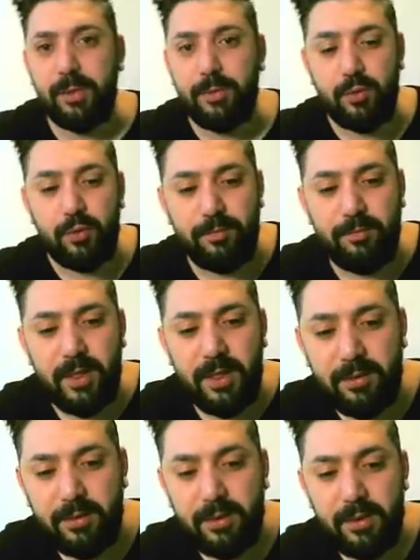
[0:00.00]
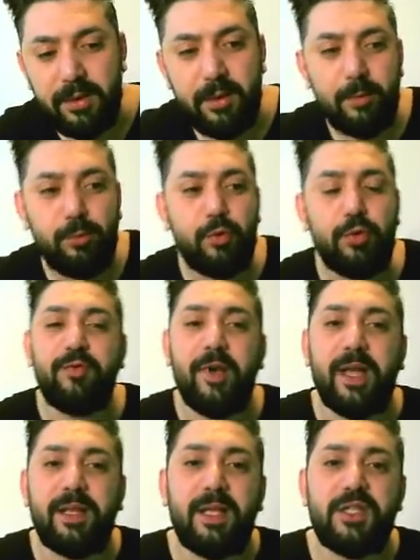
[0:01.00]
bir durum var. Bugün
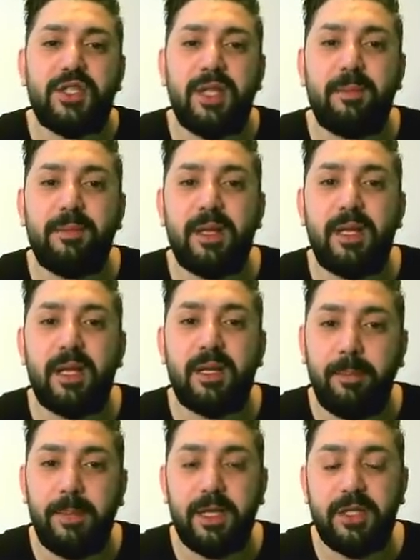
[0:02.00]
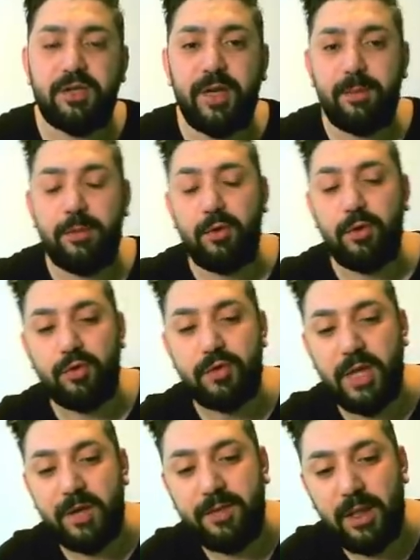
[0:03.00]
vadeli işlemlerde kapanışlar biliyorsunuz
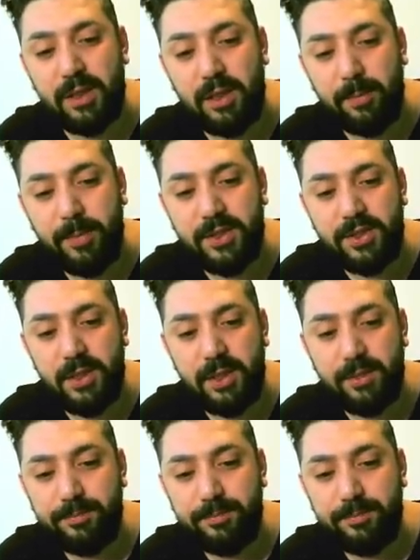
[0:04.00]
haftalık kapanışlar.